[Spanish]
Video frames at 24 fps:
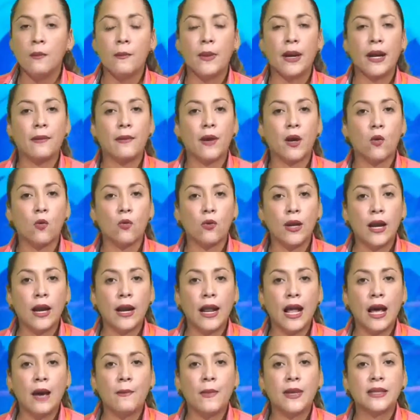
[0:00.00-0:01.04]
para
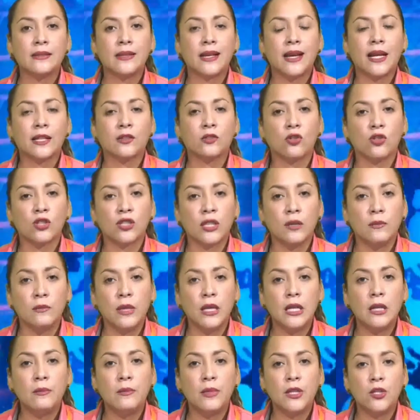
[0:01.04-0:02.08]
vacunar a más de 14
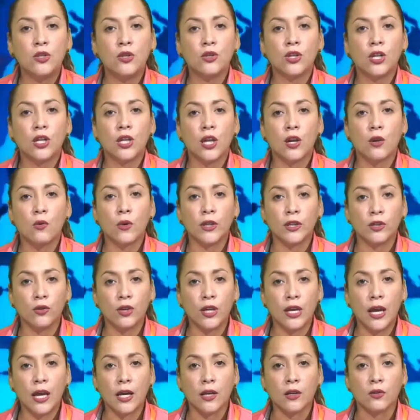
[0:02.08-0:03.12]
mil millones de
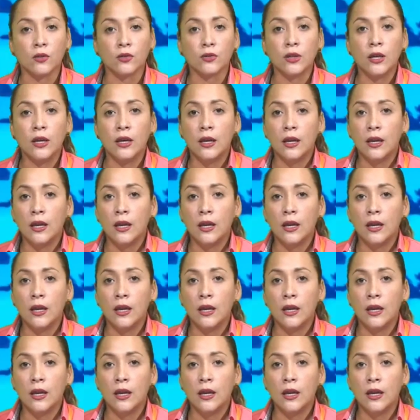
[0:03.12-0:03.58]
ecuatorianos.